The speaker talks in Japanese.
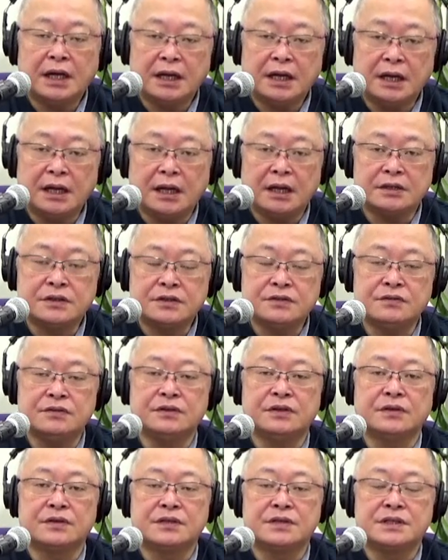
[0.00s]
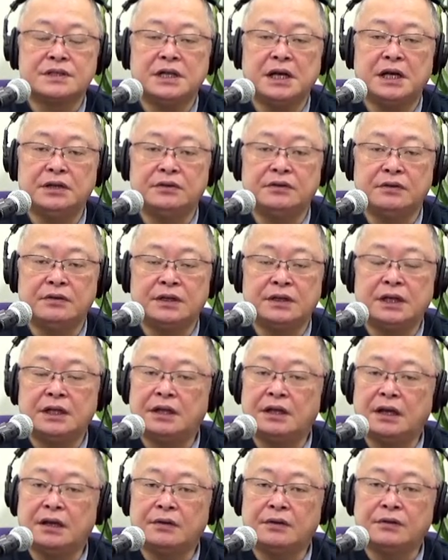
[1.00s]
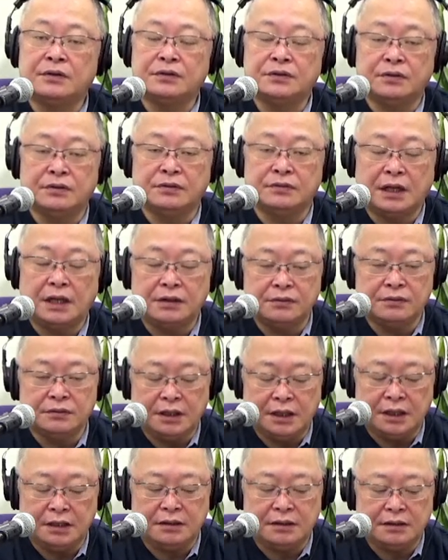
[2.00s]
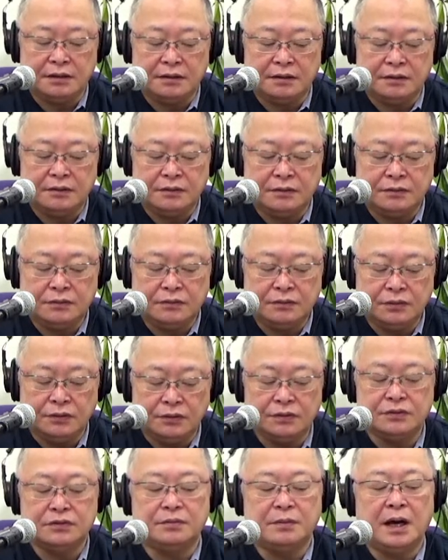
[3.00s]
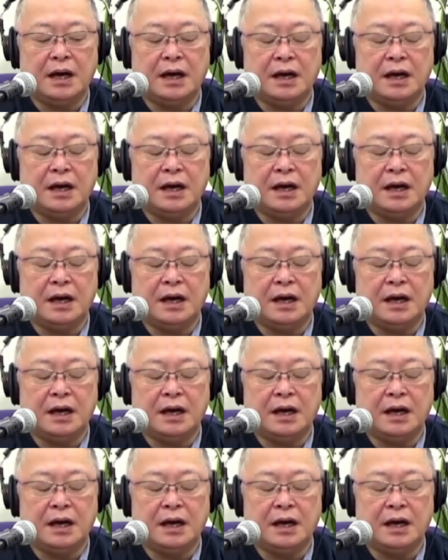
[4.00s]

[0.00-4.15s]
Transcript: が注意をしないといけないことなのでという、